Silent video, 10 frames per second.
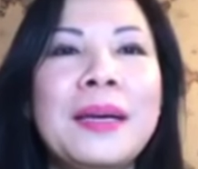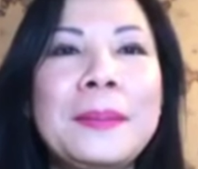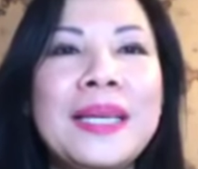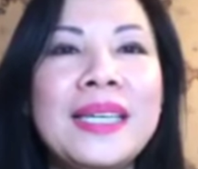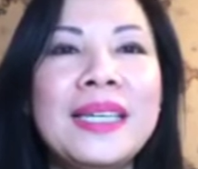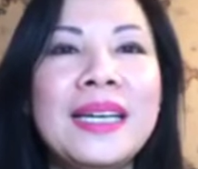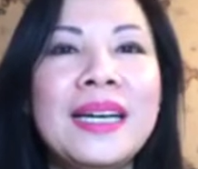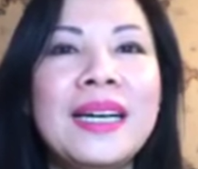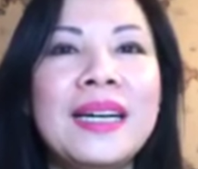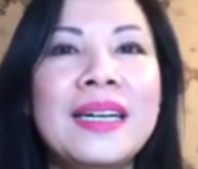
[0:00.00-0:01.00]
bị
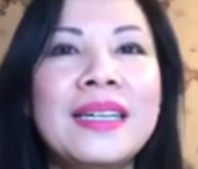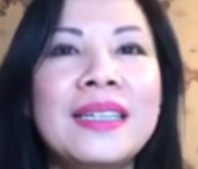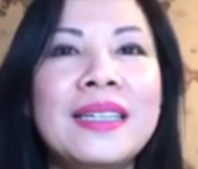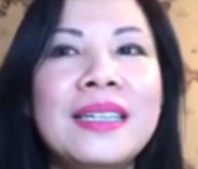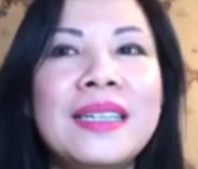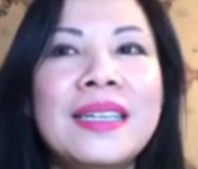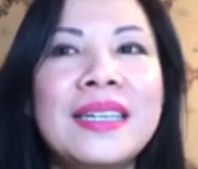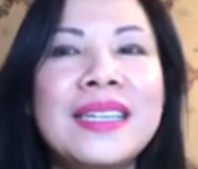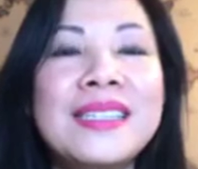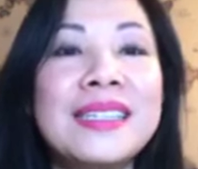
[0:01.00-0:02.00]
uh,
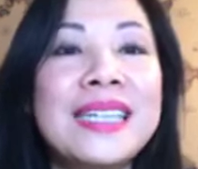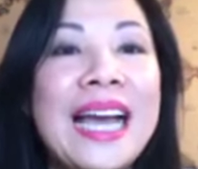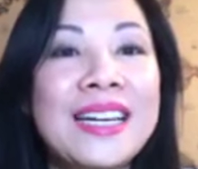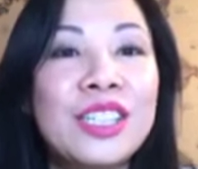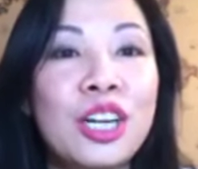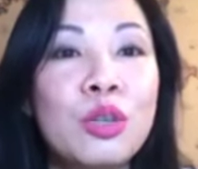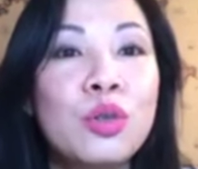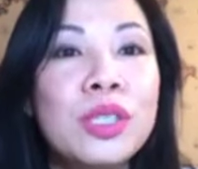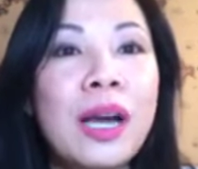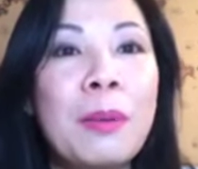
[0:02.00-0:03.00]
cái sự cản trở
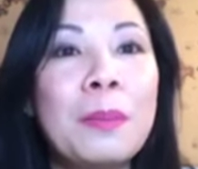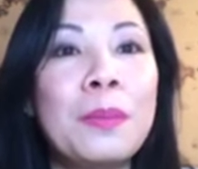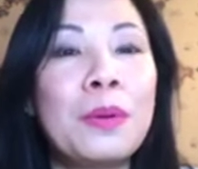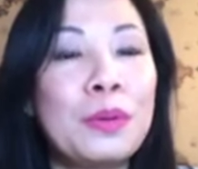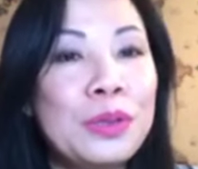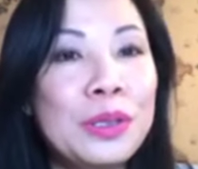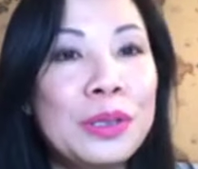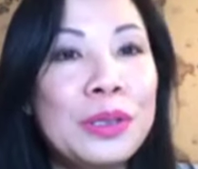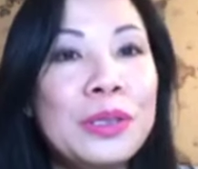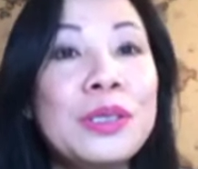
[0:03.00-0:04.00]
của chồng của
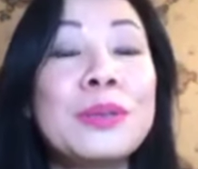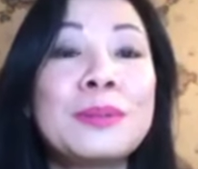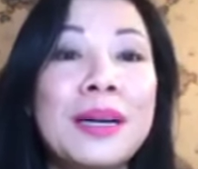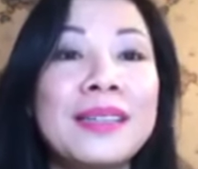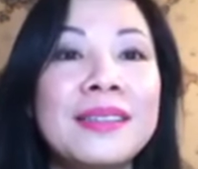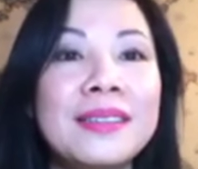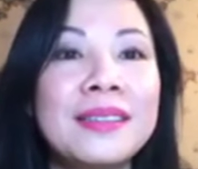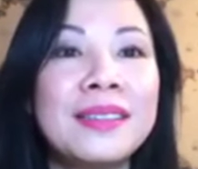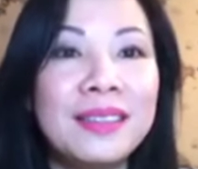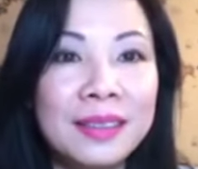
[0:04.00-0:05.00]
những người xung quanh
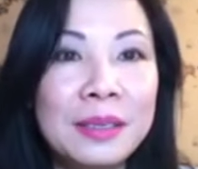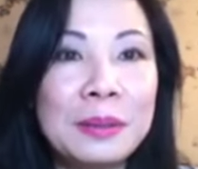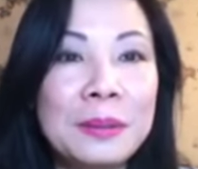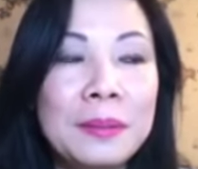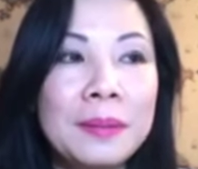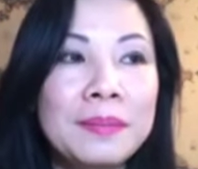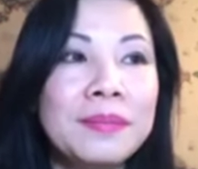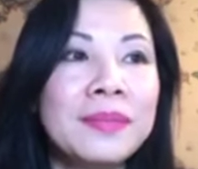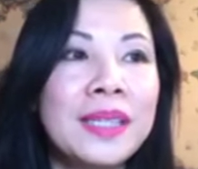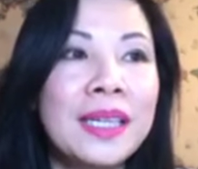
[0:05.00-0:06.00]
rất là nhiều đúng không
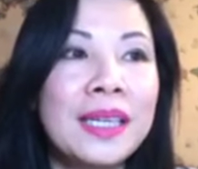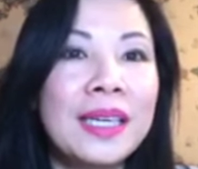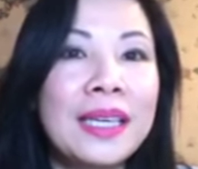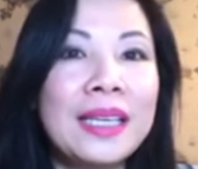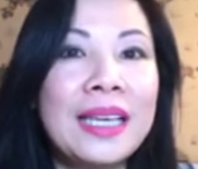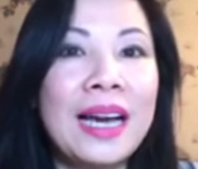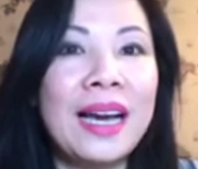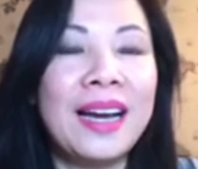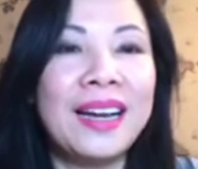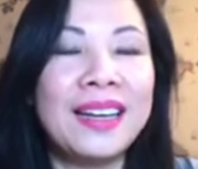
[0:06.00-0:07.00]

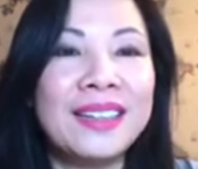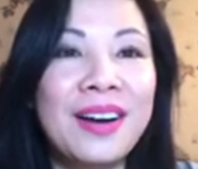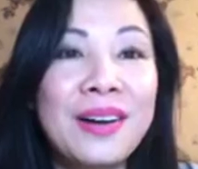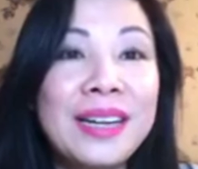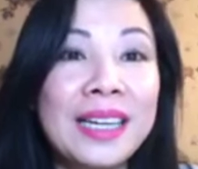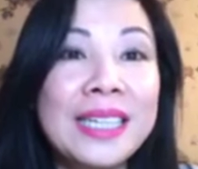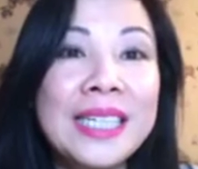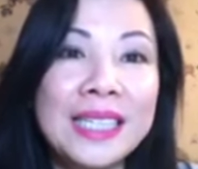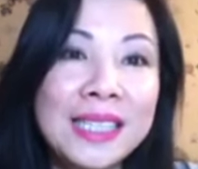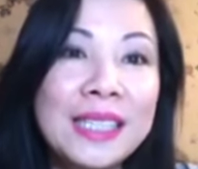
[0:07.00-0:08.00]
và đó là cái
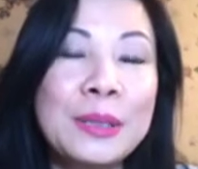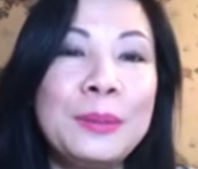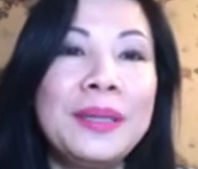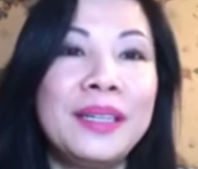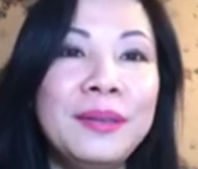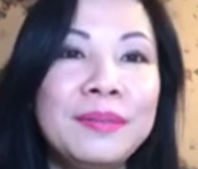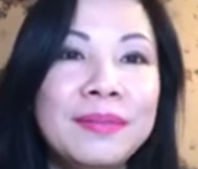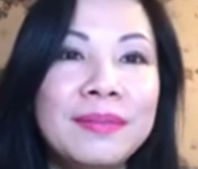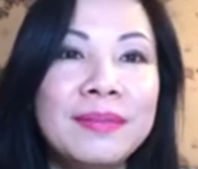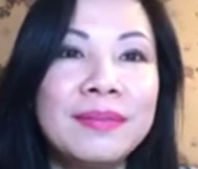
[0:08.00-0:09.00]
nghịch duyên của mình đó
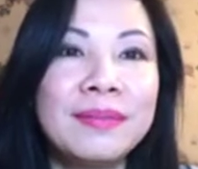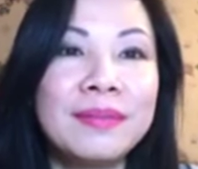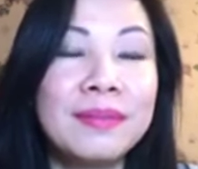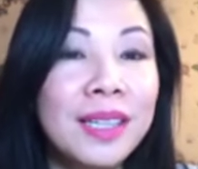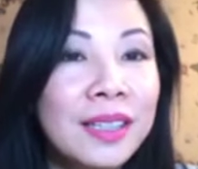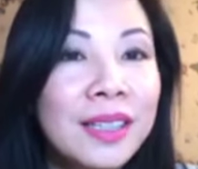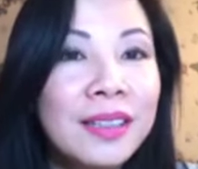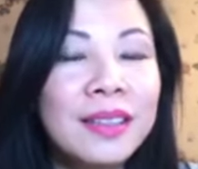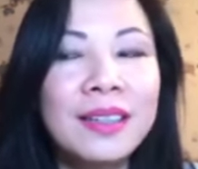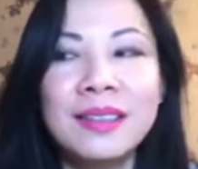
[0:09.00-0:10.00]
nghịch
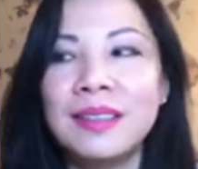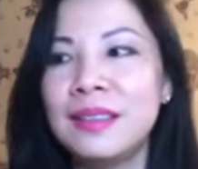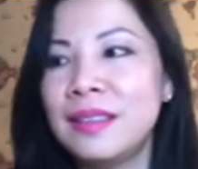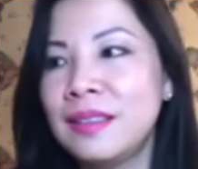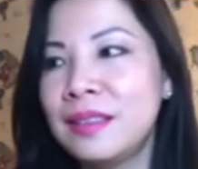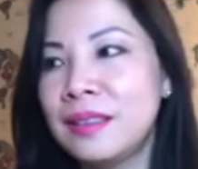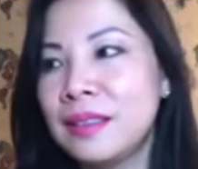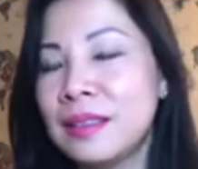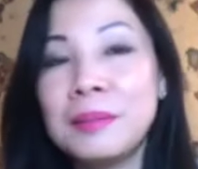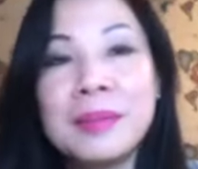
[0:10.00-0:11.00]
duyên đó
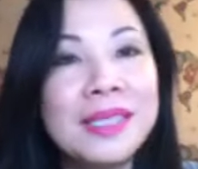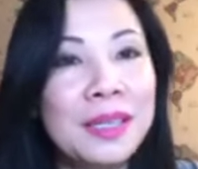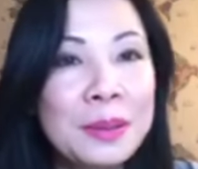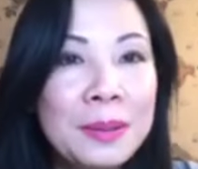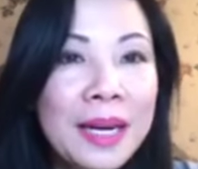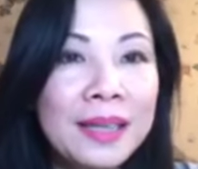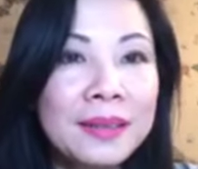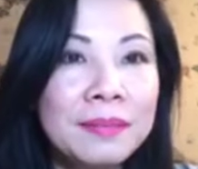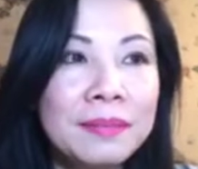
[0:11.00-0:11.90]
thì mình sẽ cố gắng